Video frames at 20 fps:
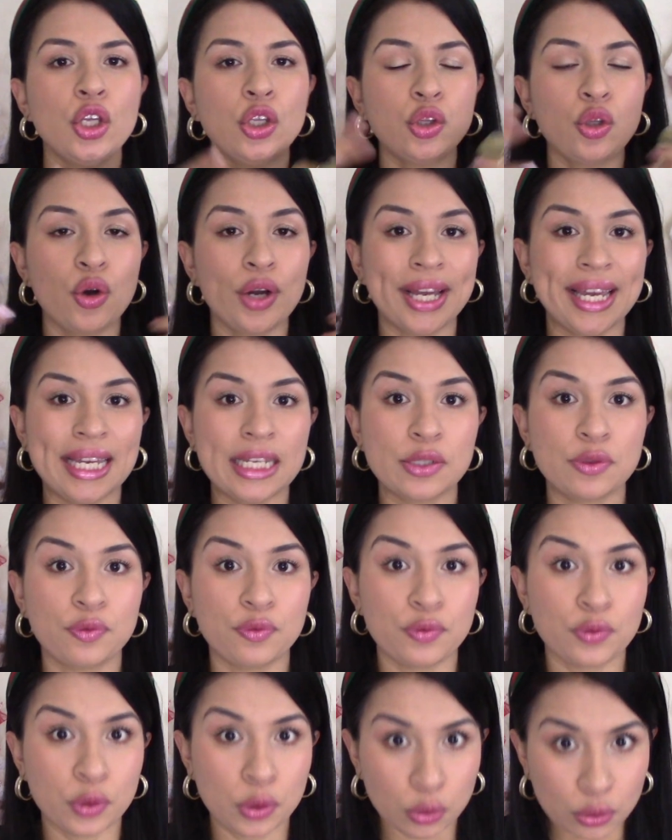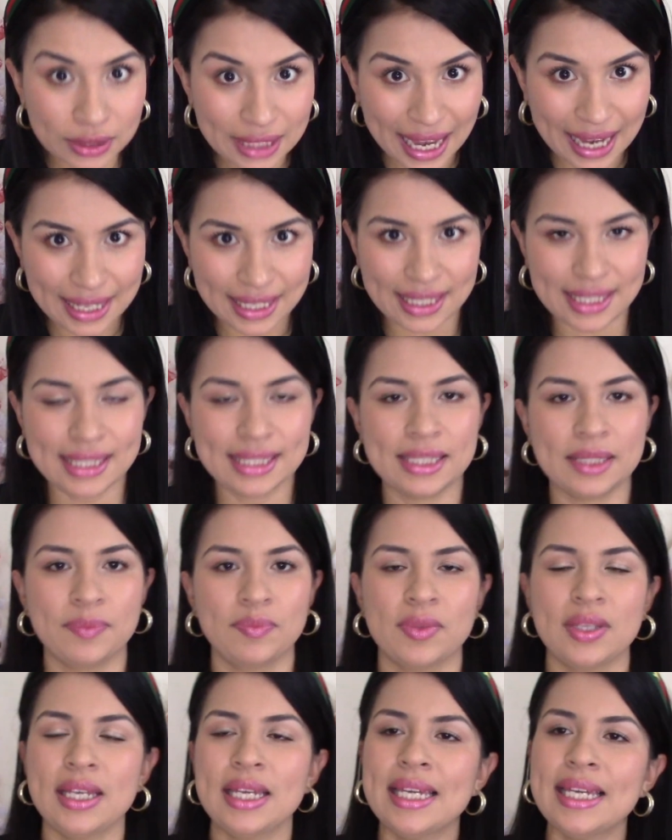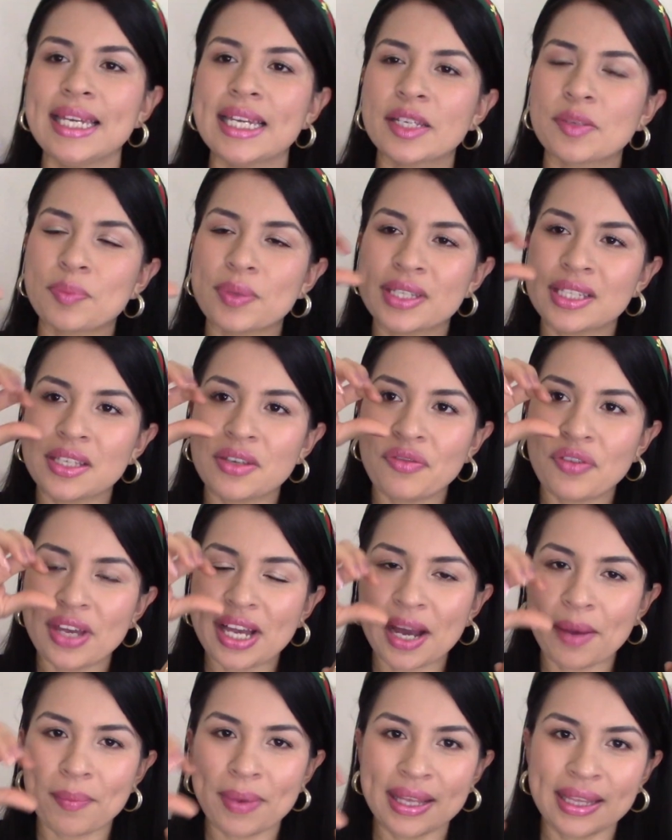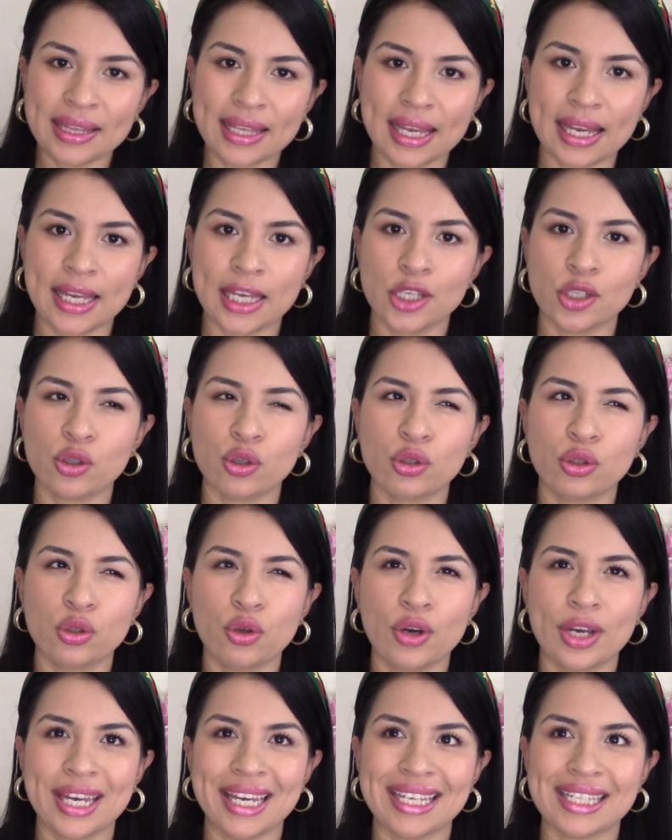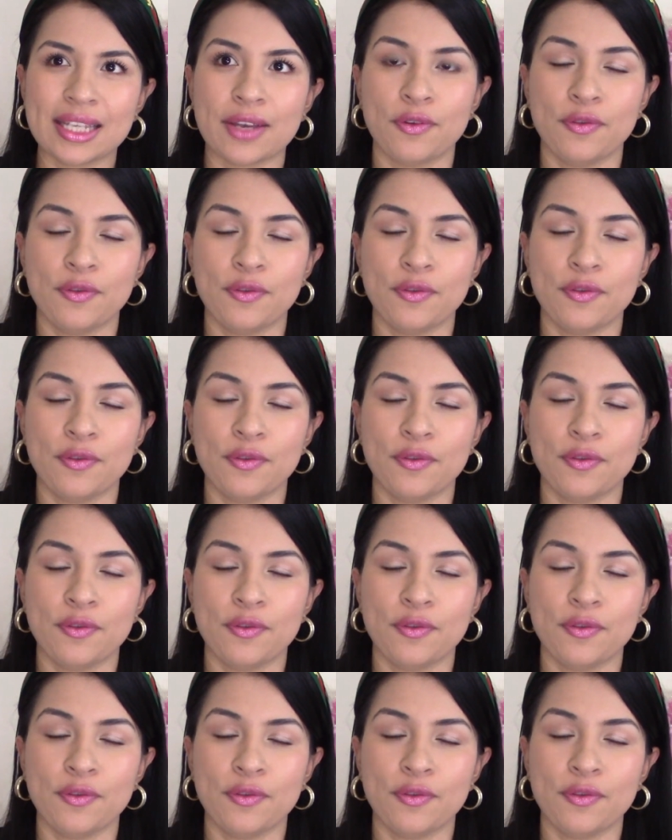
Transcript: toques frutales y específicamente en esos toques